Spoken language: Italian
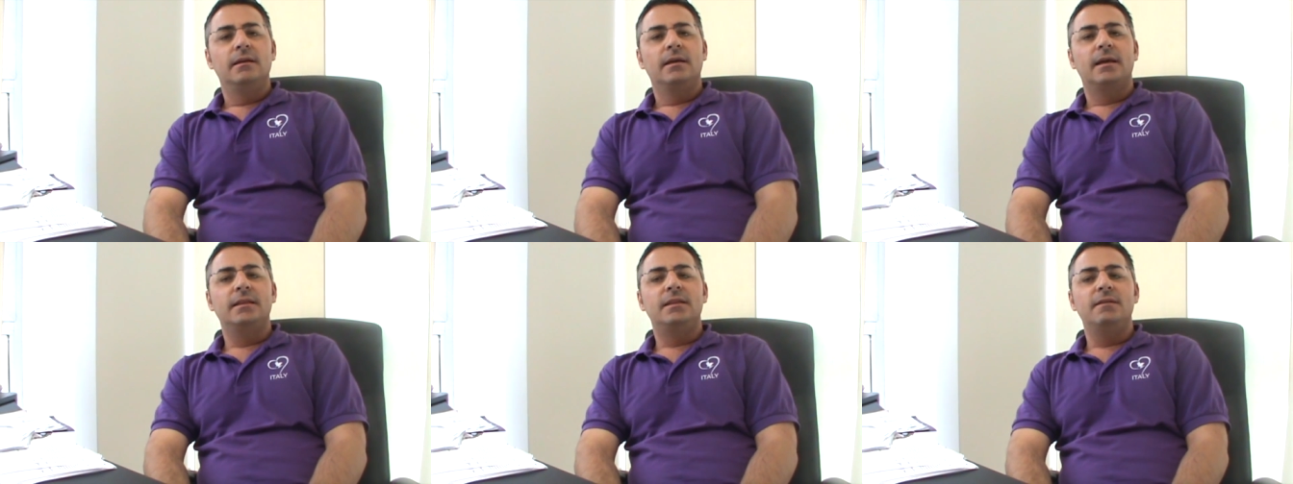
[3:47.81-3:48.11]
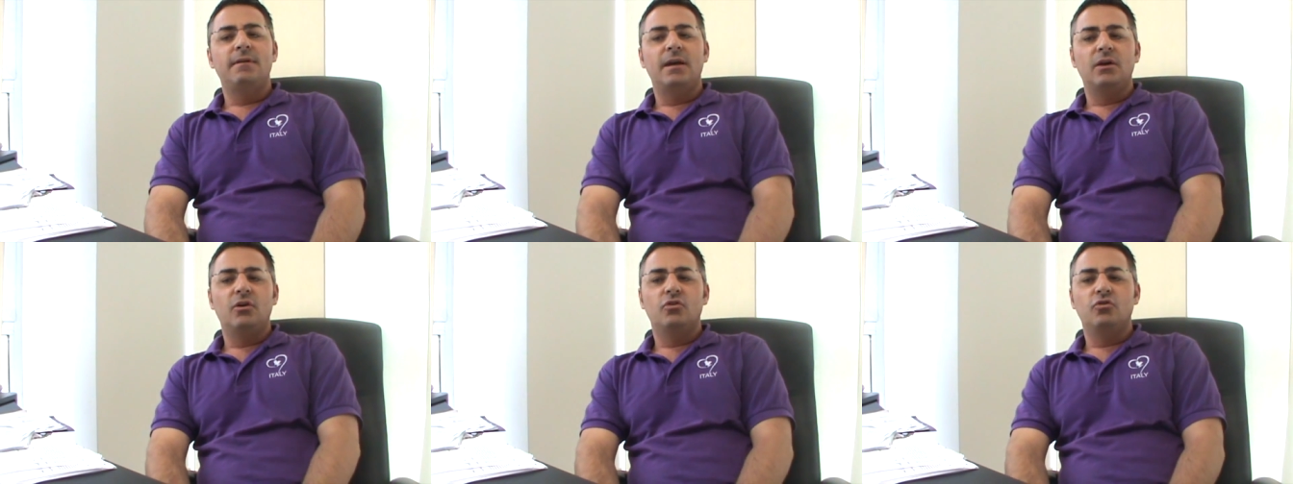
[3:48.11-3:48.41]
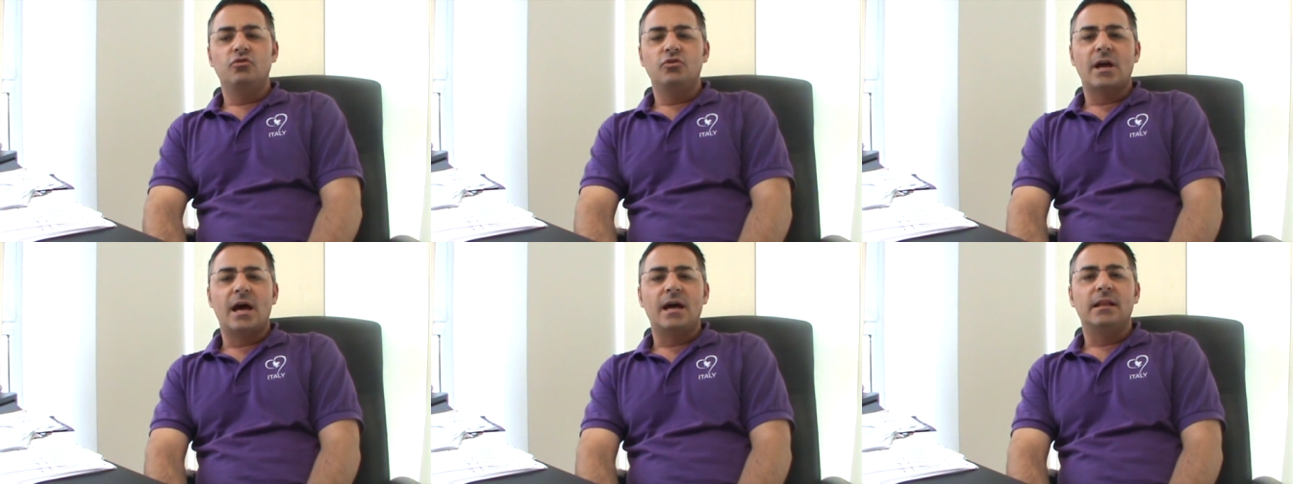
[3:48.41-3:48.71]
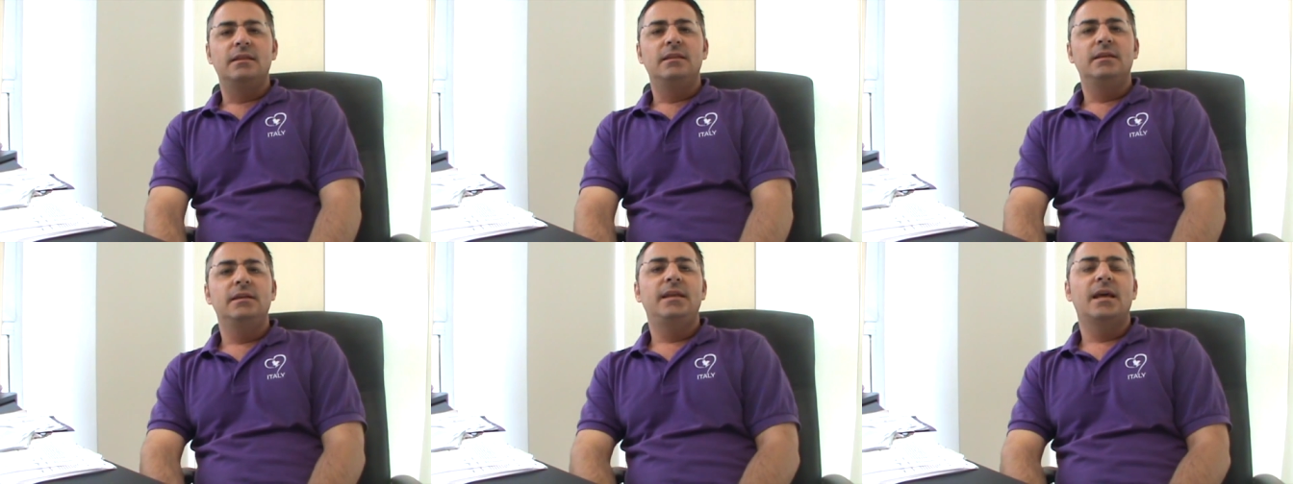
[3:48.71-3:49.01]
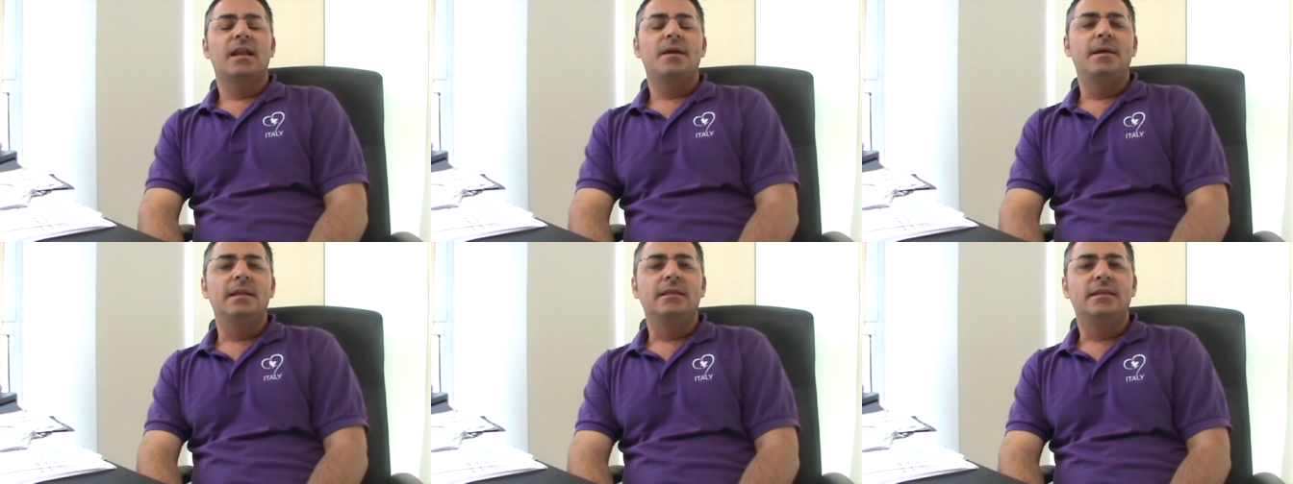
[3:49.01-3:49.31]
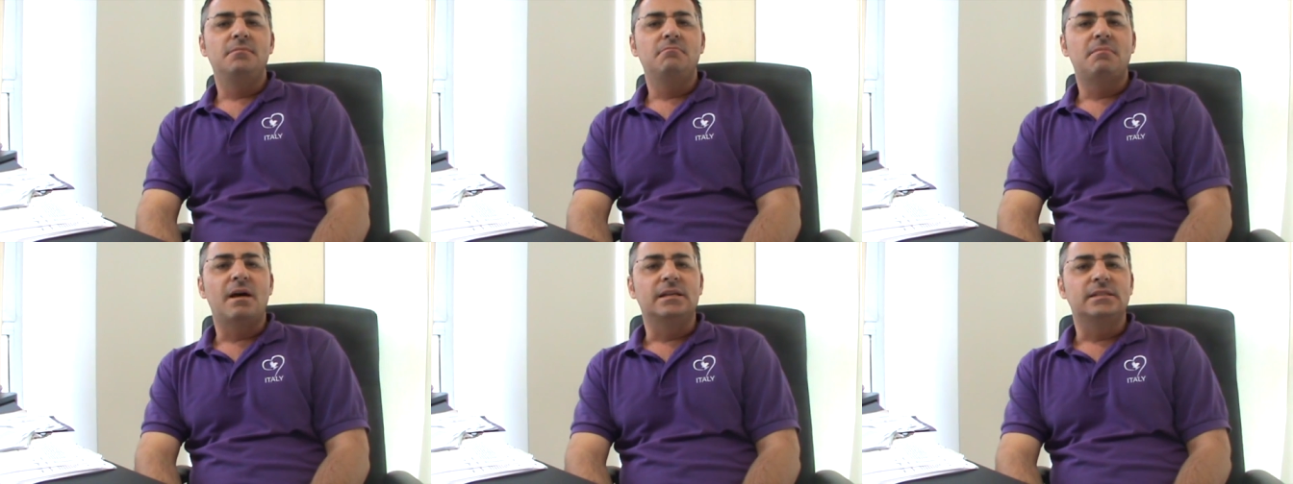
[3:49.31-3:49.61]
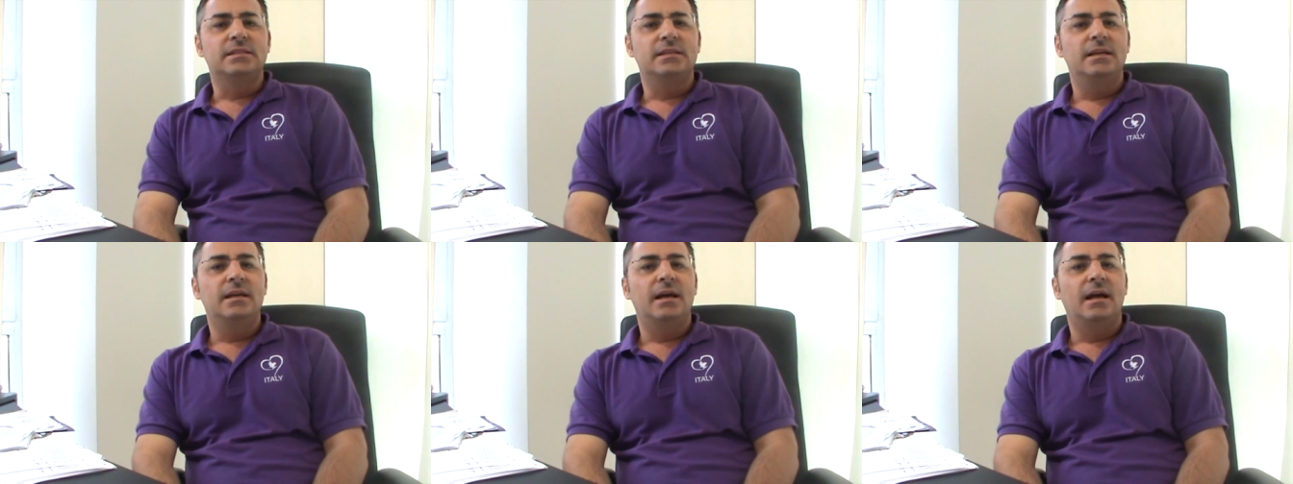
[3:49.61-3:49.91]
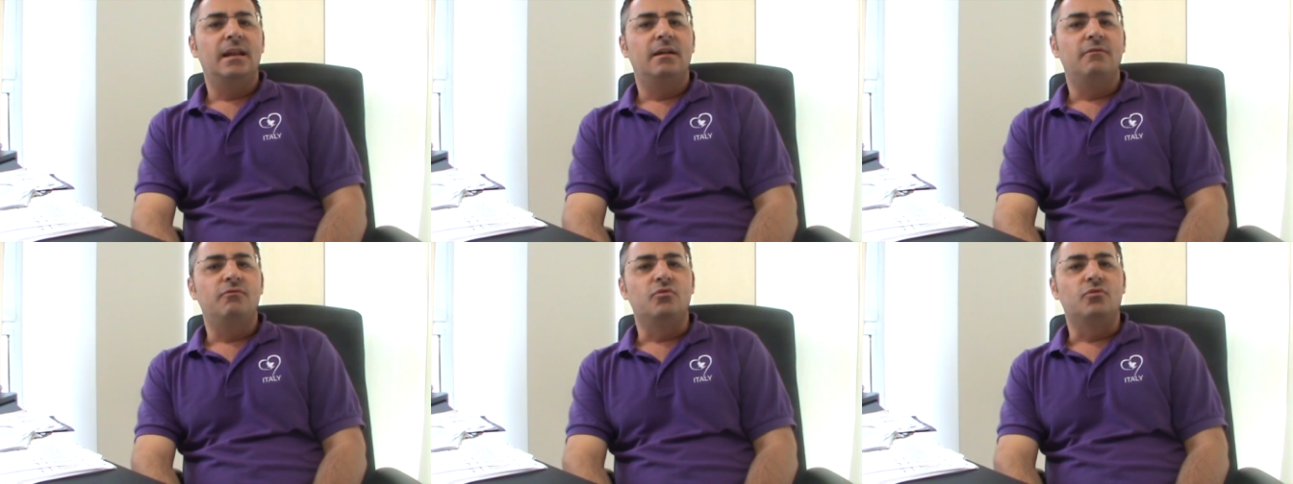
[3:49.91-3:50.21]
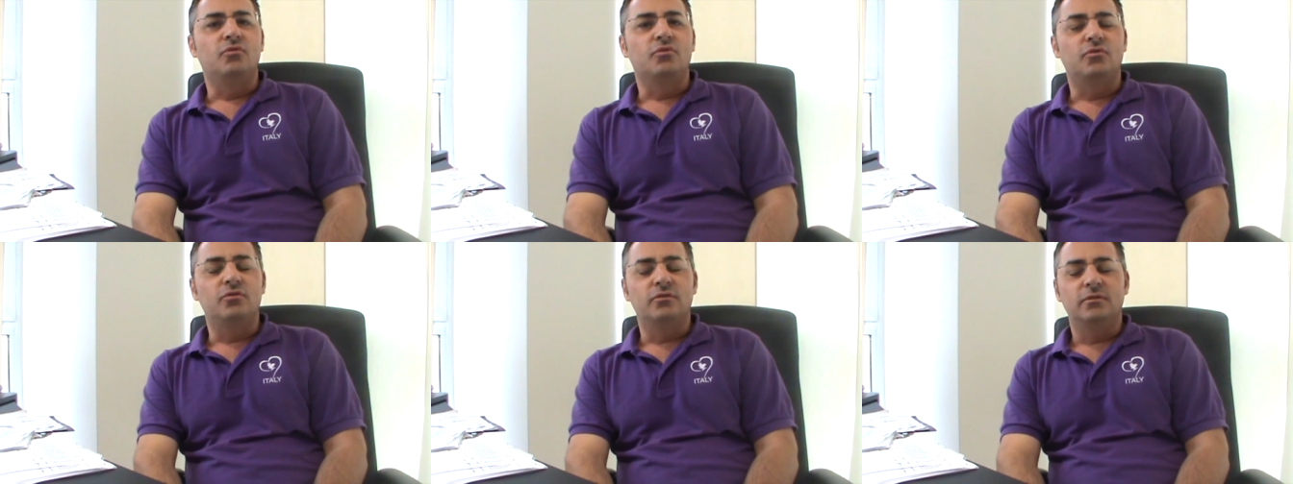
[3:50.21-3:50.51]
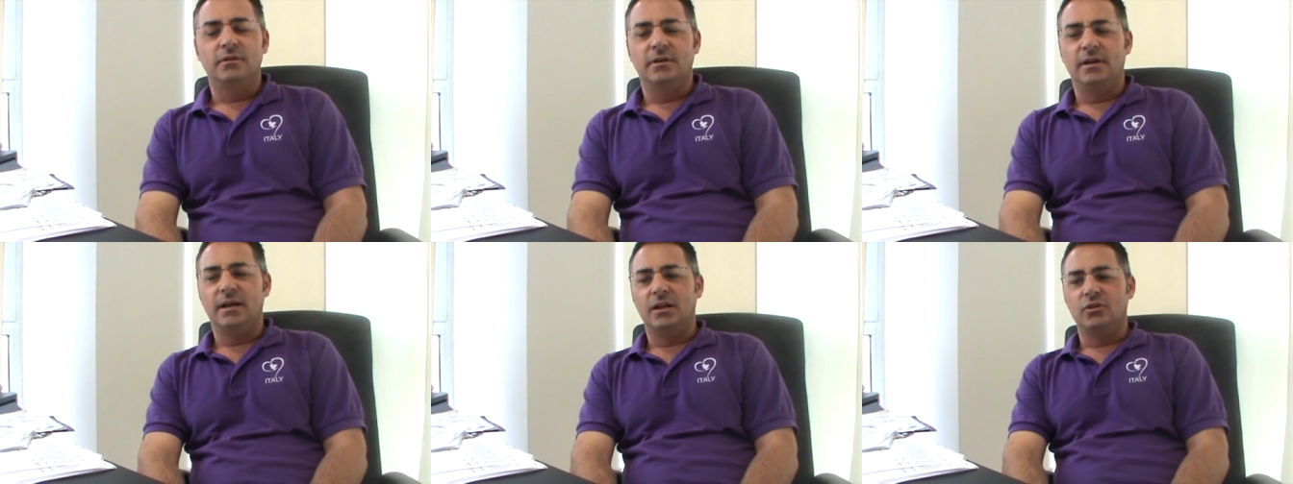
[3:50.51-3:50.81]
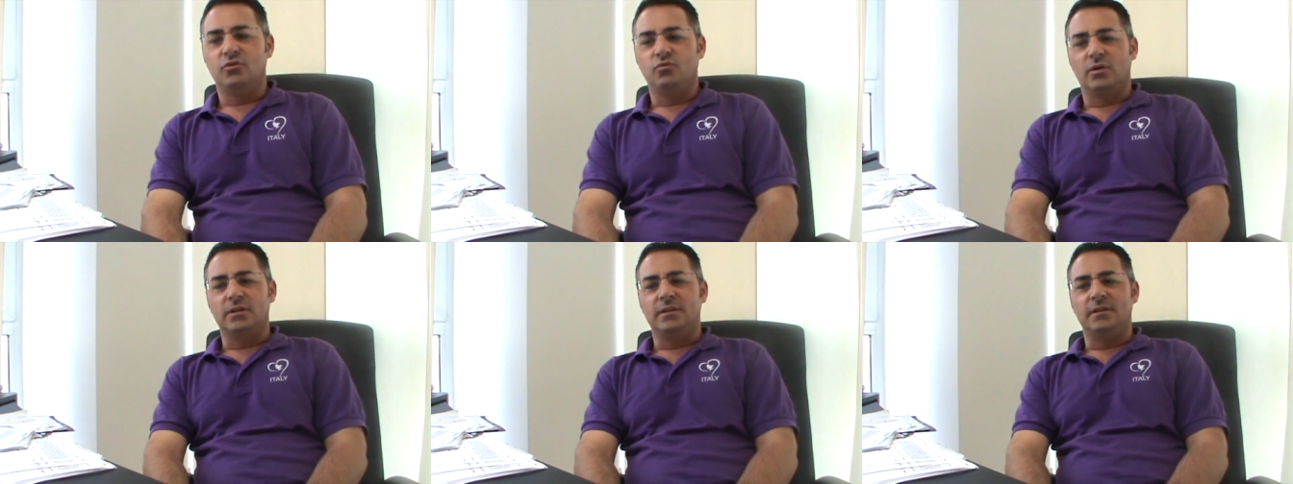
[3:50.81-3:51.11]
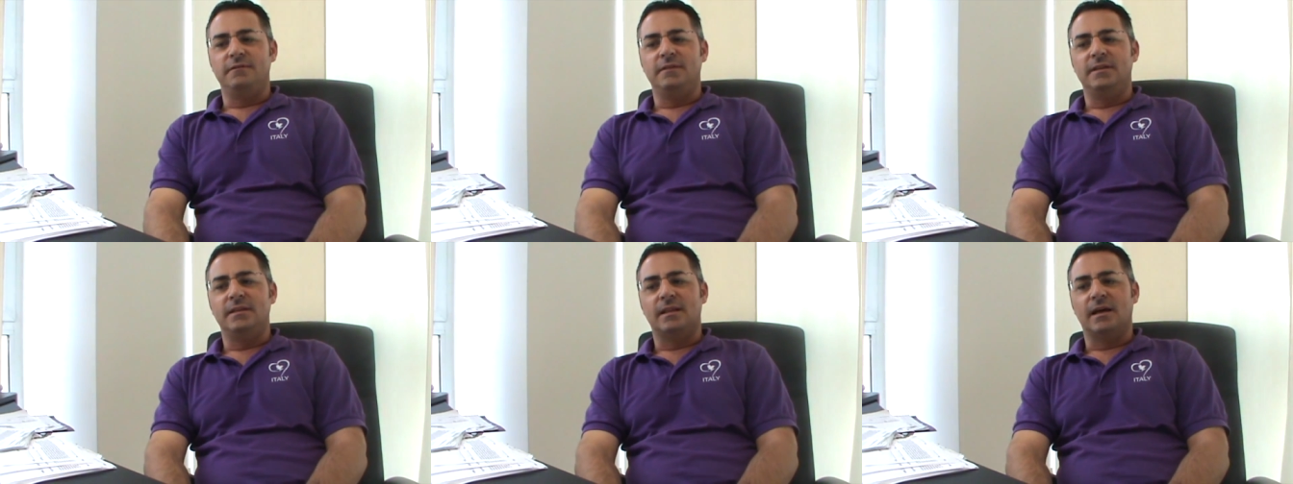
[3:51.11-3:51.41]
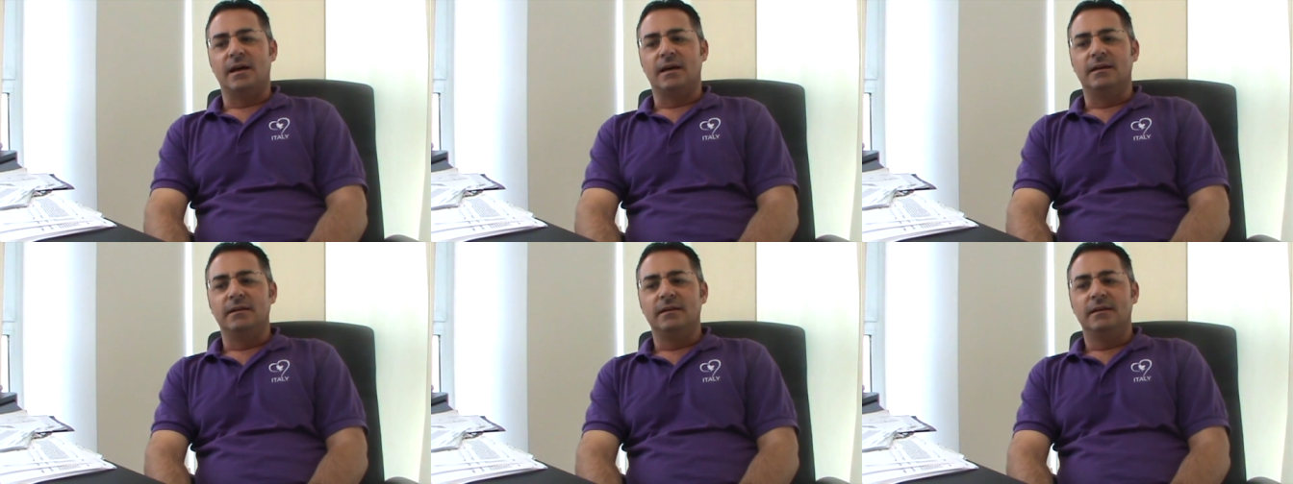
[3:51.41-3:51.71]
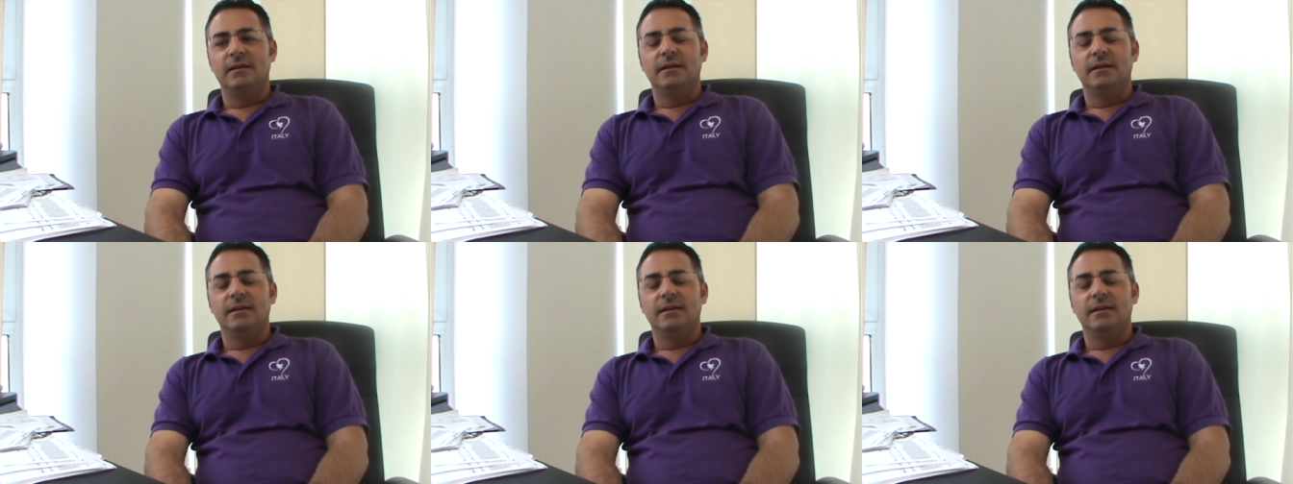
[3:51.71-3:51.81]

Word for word: che ti vengono dati chiaramente in base al lavoro, alla tua attività.